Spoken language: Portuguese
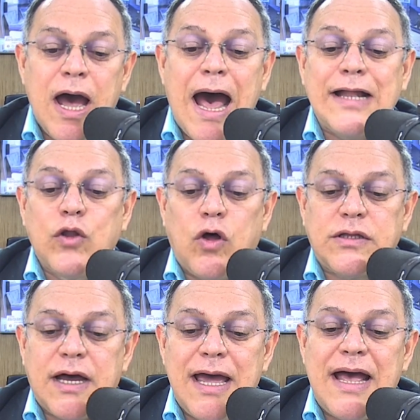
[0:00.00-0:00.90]
A
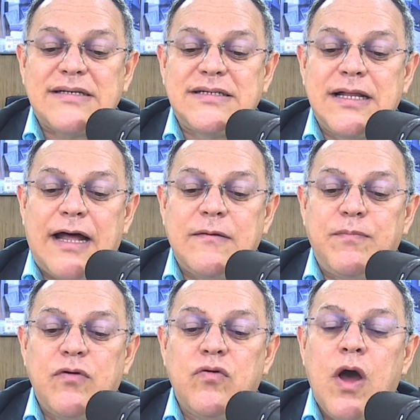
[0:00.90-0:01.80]
nota é assinada
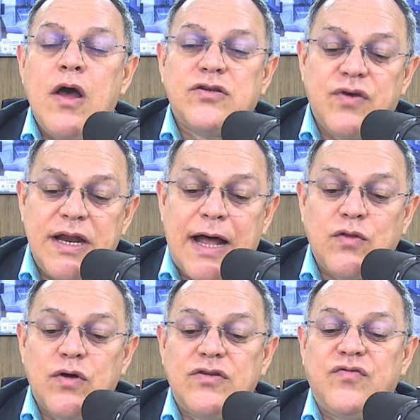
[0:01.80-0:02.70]
pelos
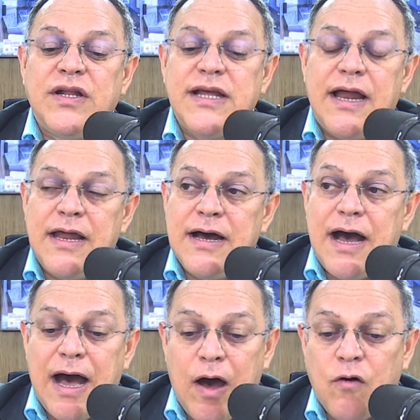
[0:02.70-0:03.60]
vereadores Vanderlan
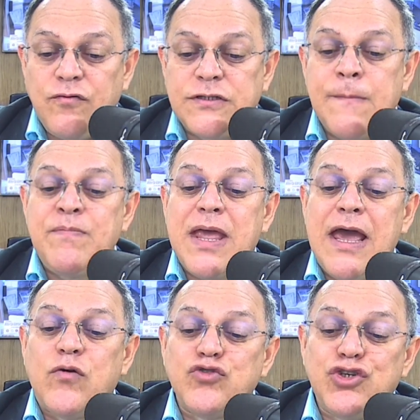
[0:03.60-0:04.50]
Alves,
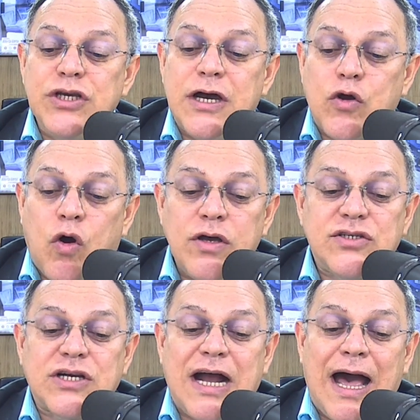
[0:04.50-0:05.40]
Elzinha
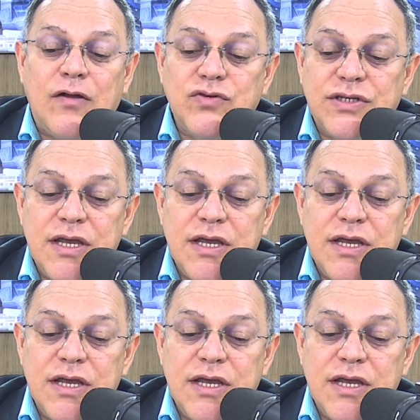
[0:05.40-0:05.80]
Góes, Carlos